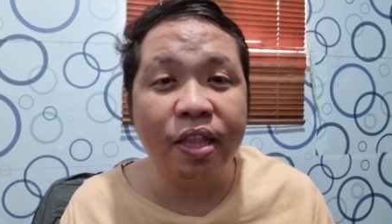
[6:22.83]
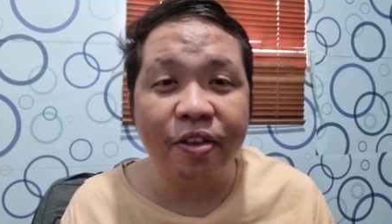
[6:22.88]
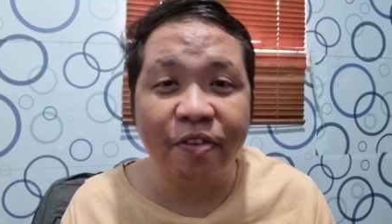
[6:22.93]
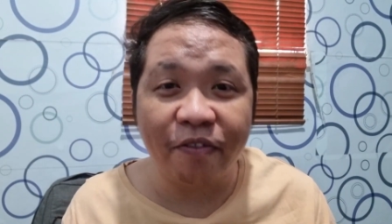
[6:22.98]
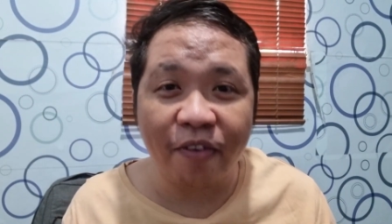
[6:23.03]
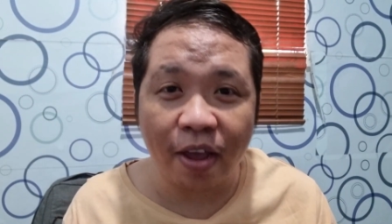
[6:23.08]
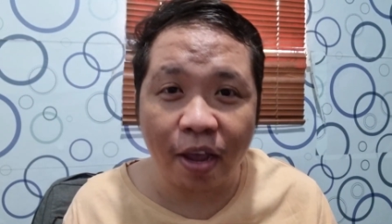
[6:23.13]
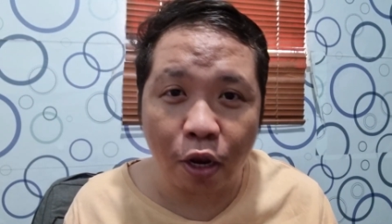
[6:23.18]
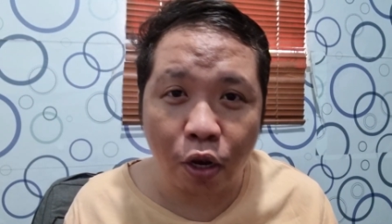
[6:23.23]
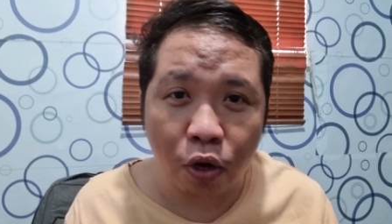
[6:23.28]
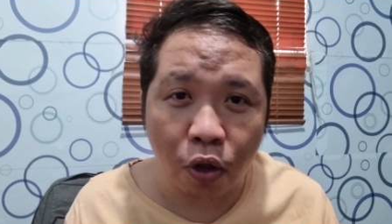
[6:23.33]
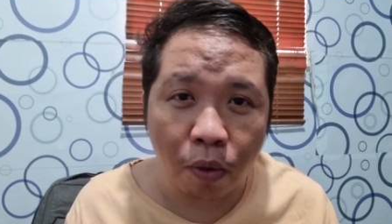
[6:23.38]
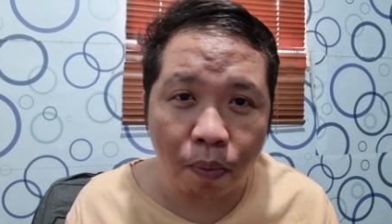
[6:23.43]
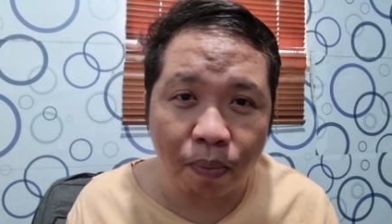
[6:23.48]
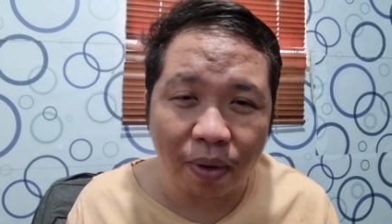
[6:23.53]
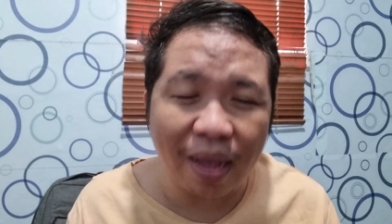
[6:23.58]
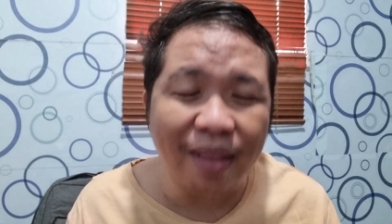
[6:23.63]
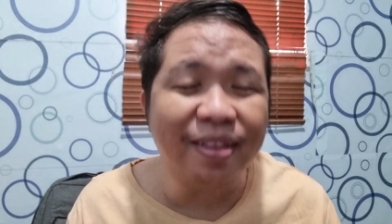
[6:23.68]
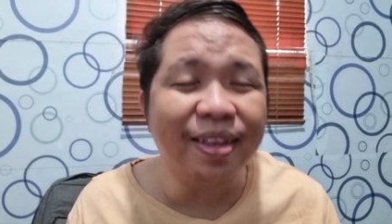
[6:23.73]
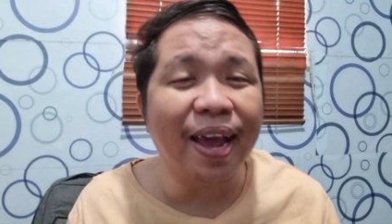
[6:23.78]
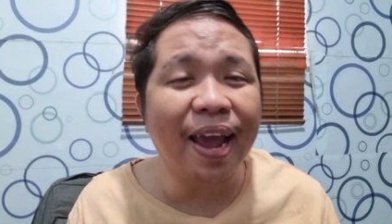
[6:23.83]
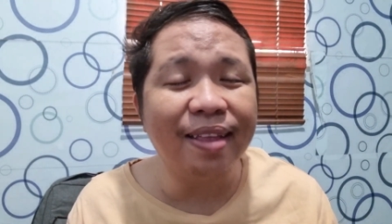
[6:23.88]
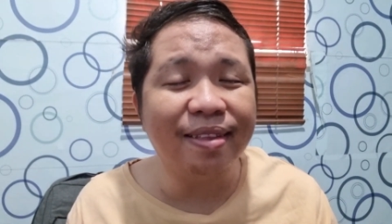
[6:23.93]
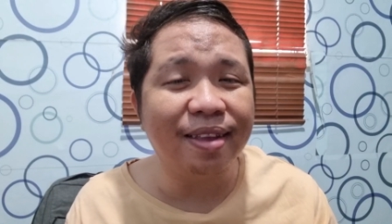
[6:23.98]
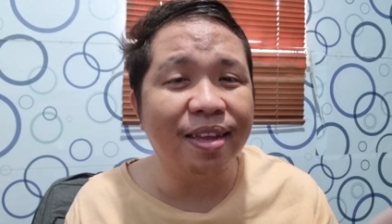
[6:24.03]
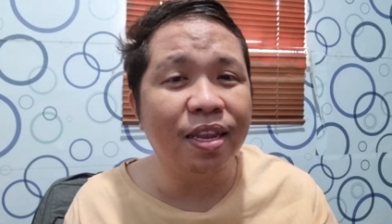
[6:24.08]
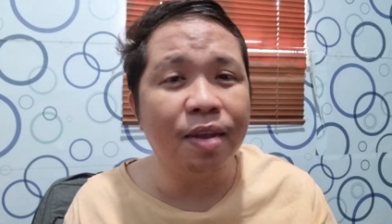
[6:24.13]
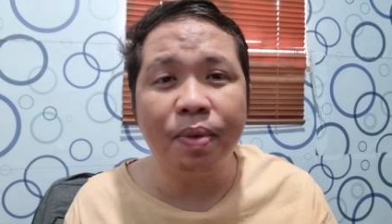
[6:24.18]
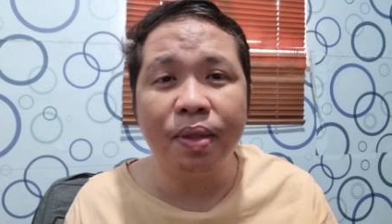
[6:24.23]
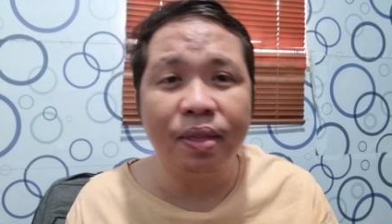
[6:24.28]
developed. At kahit
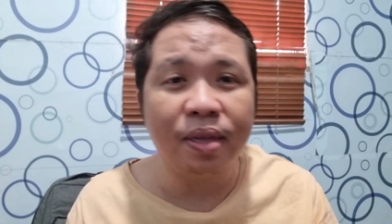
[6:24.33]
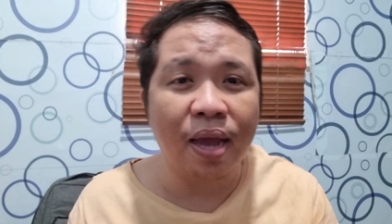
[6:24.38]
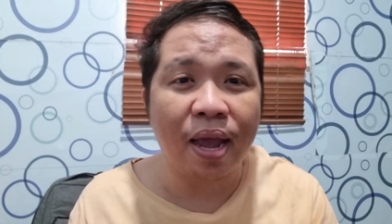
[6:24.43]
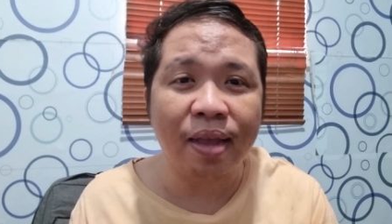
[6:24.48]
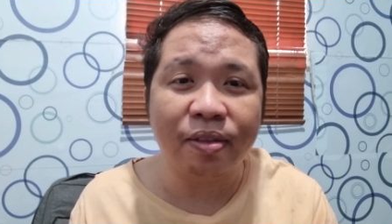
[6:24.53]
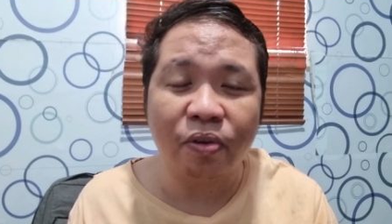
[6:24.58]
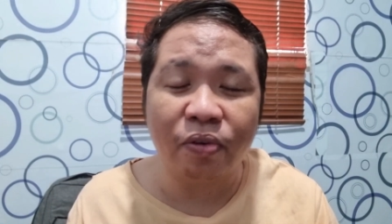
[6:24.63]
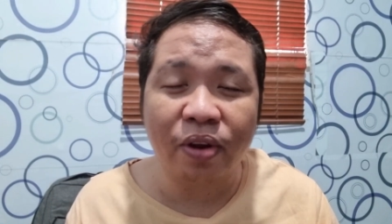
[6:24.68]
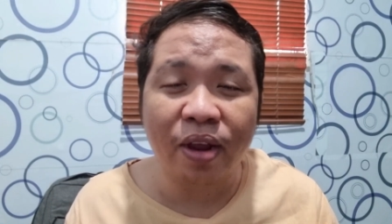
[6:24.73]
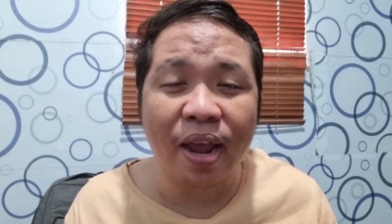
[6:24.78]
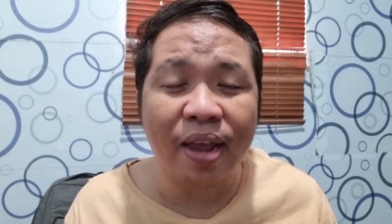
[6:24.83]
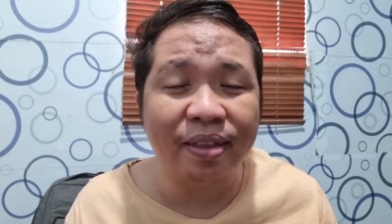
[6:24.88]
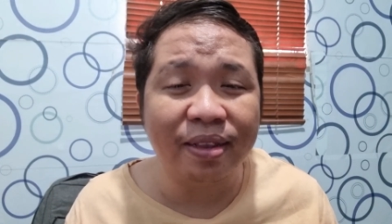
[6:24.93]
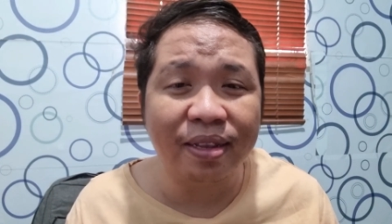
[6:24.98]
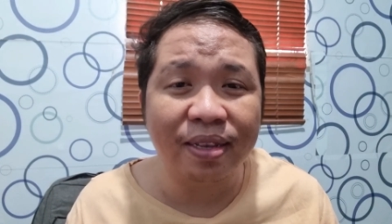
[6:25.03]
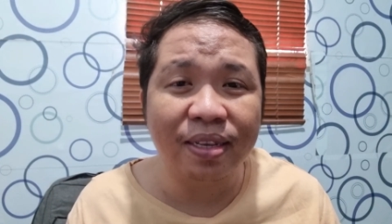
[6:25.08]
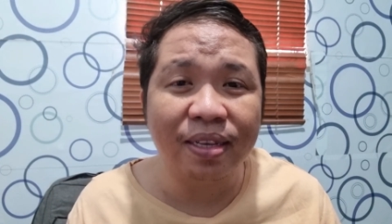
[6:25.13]
saan naman guys, or kahit